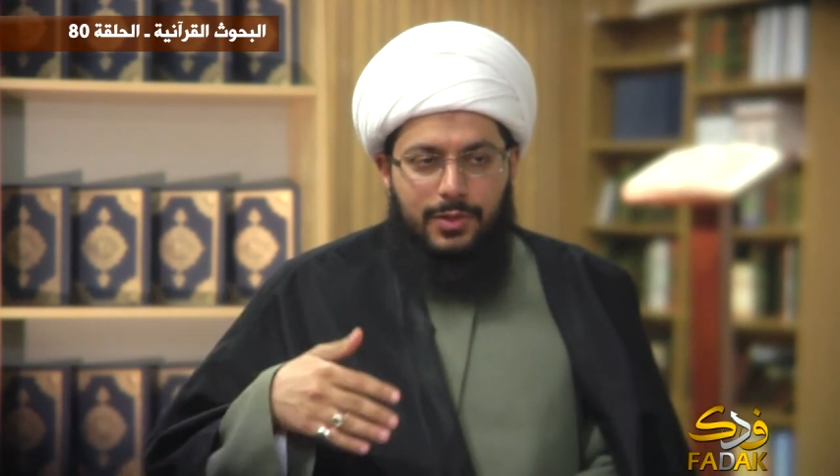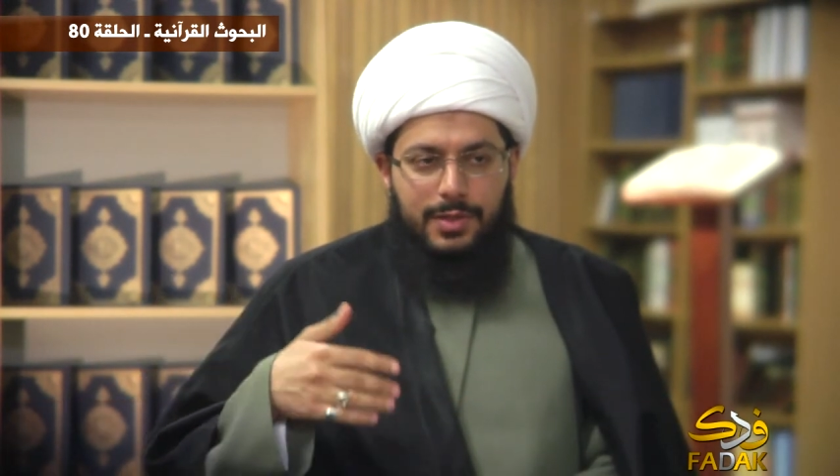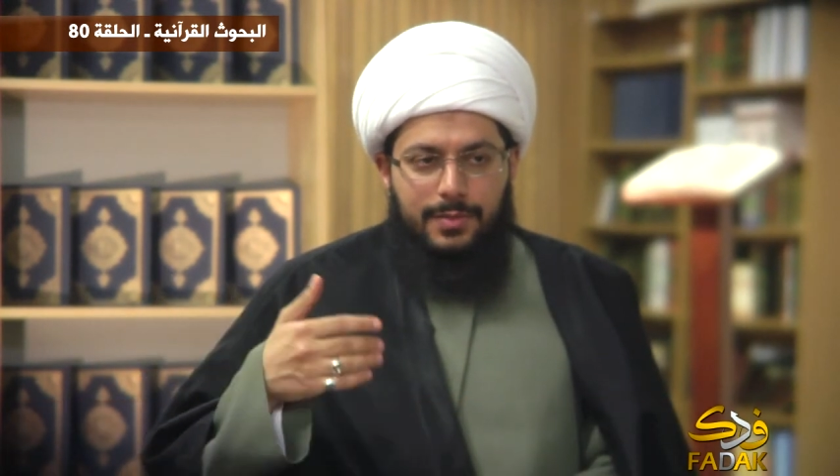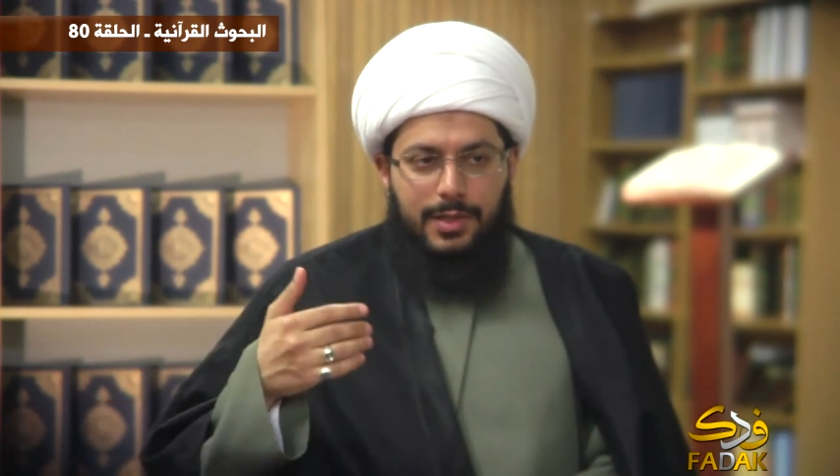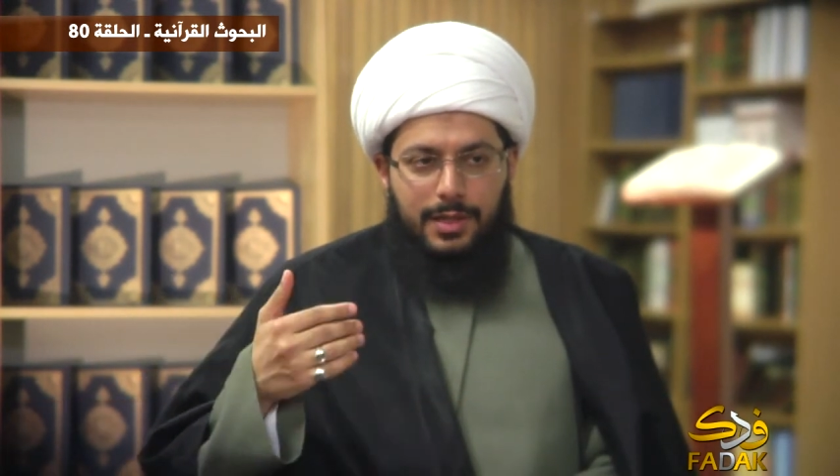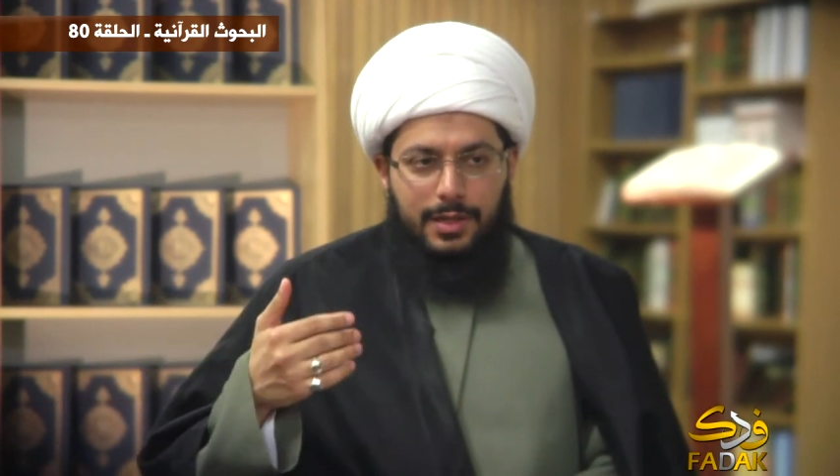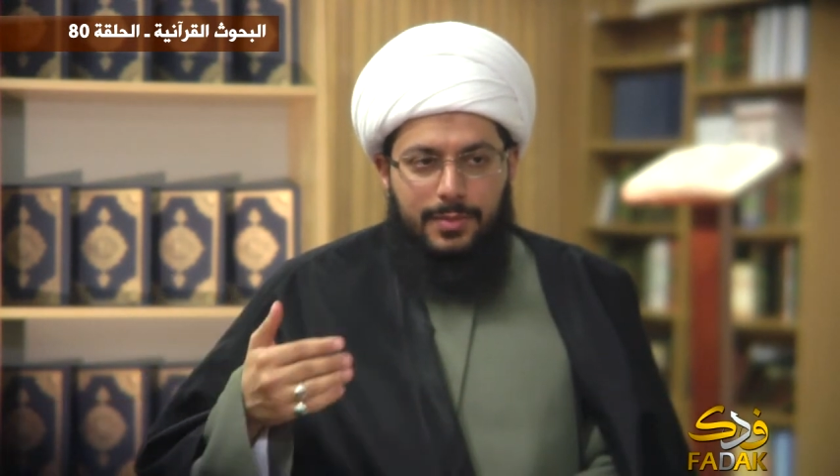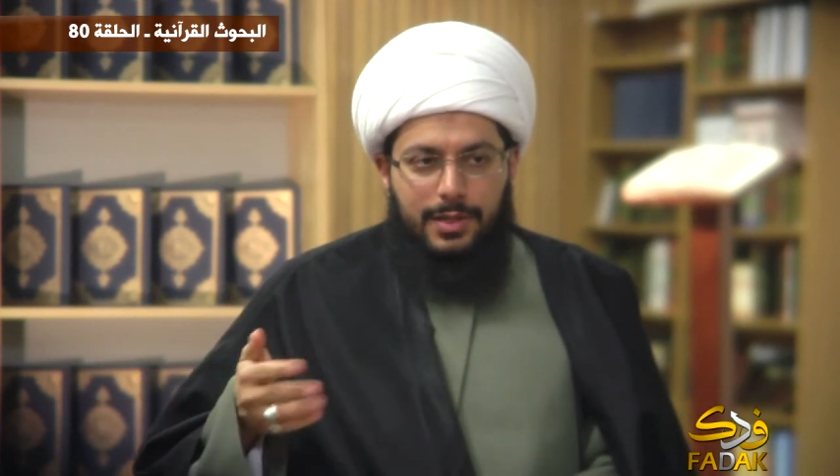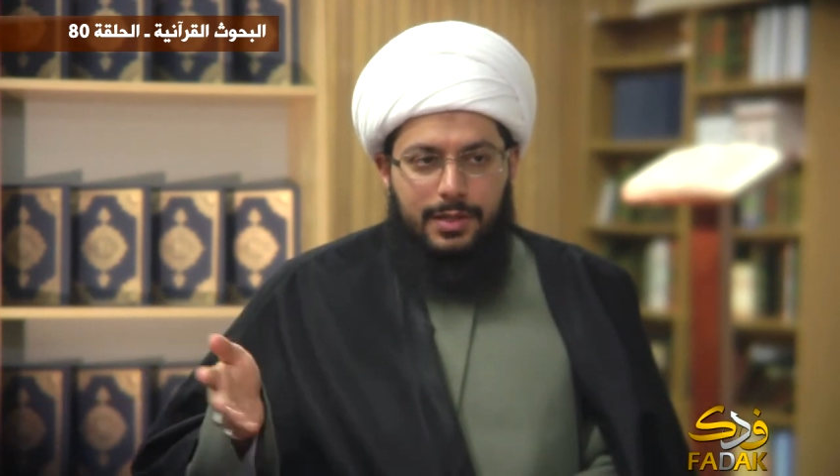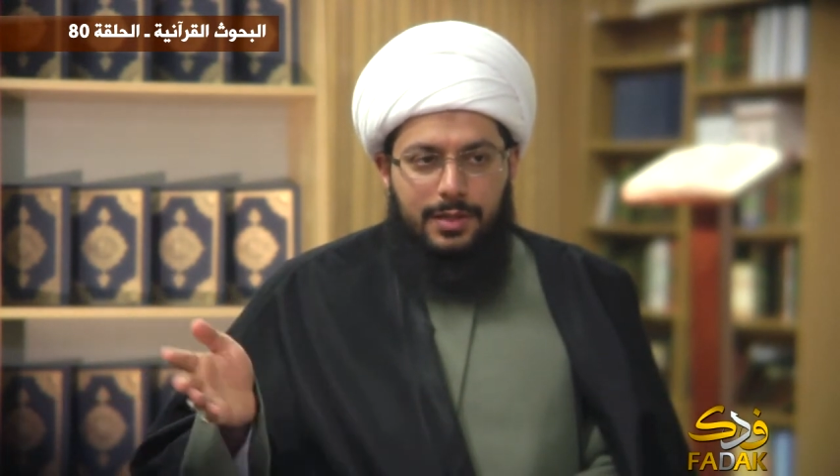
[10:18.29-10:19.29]
وأسماء
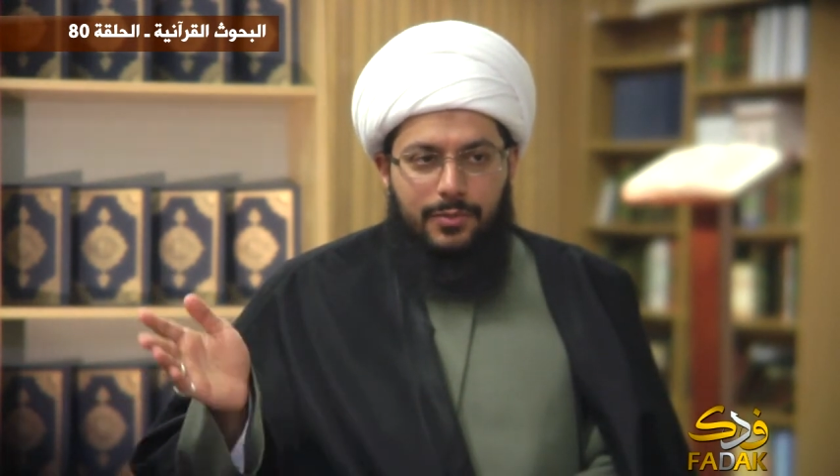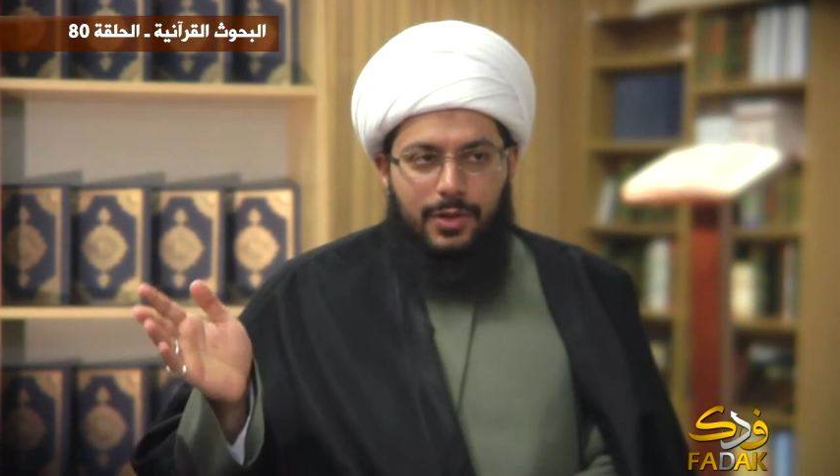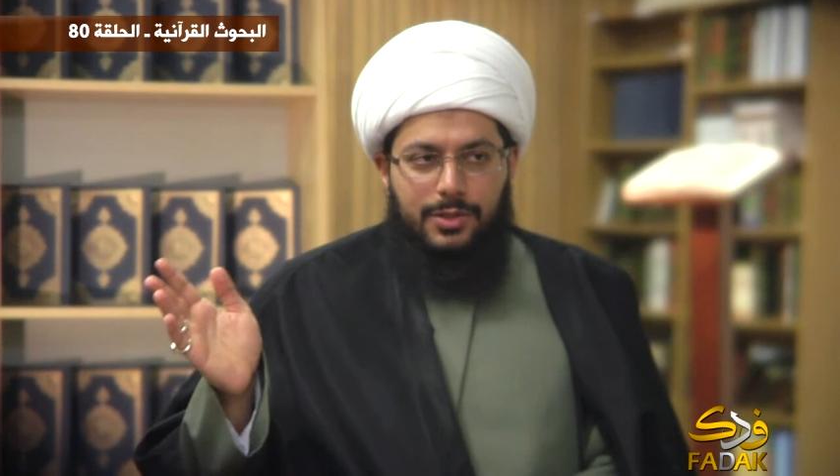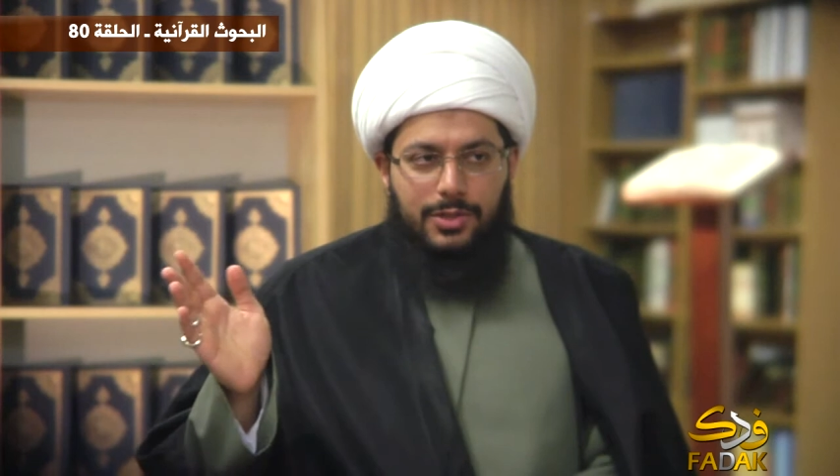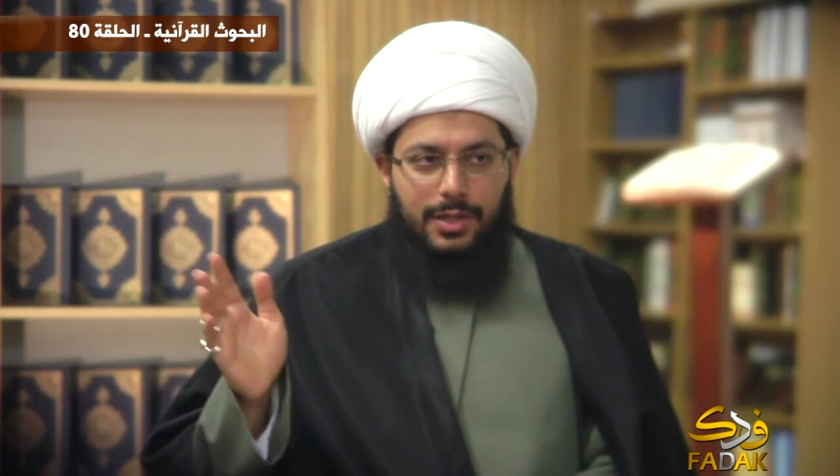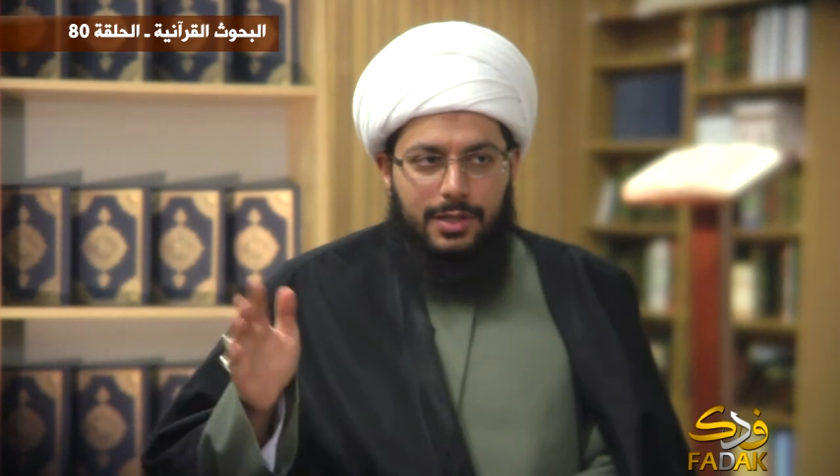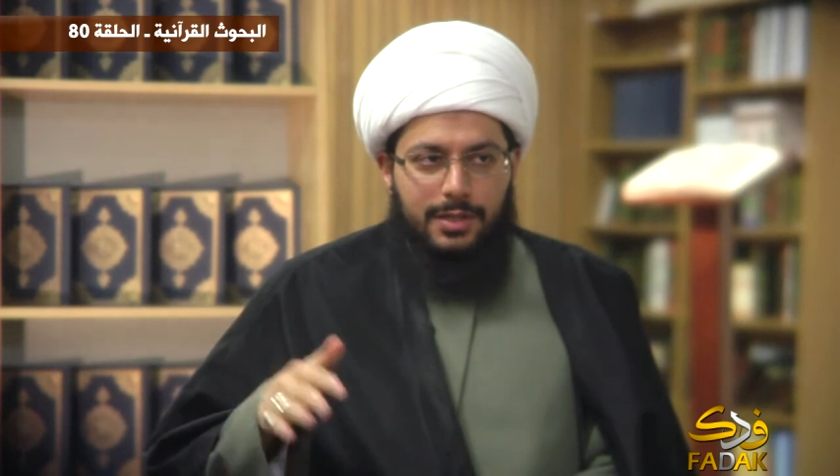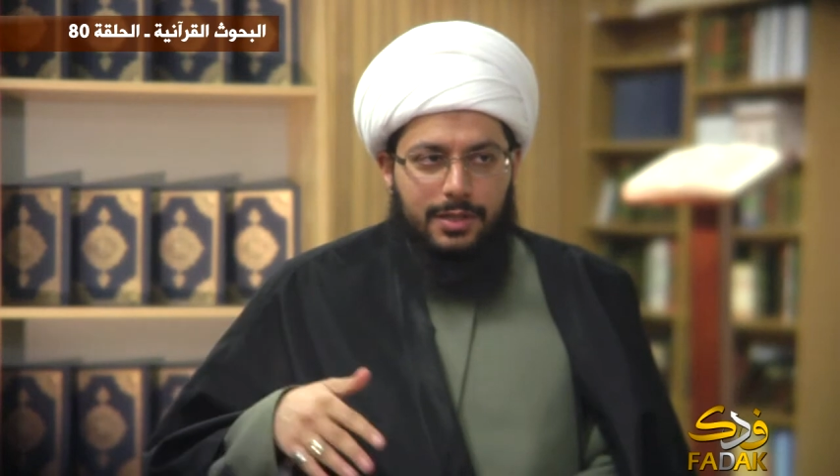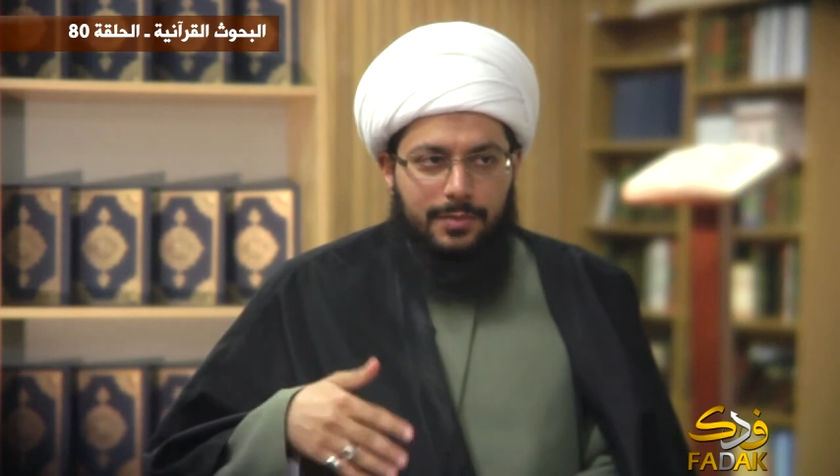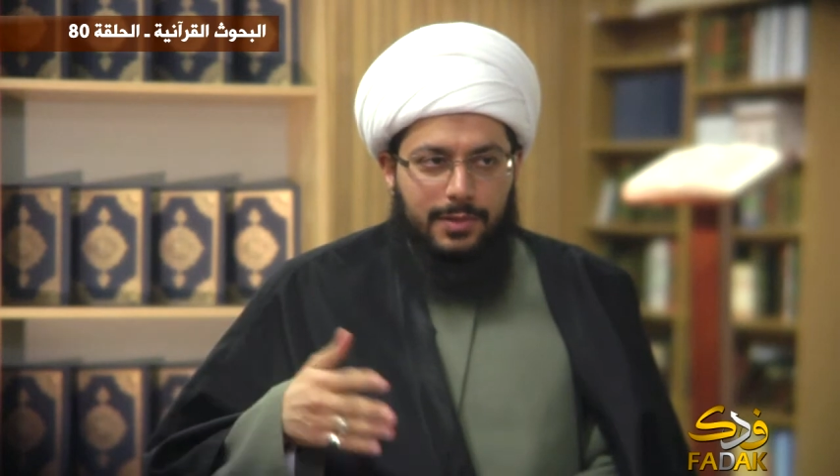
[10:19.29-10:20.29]
آبائهم
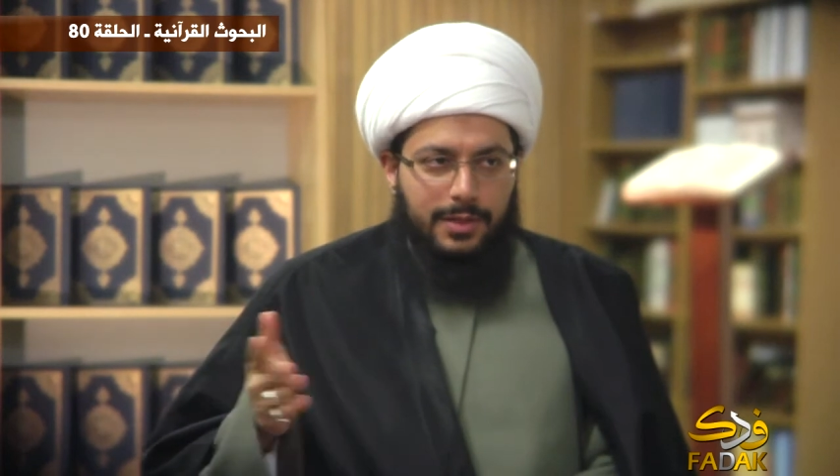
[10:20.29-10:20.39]
وعشائرهم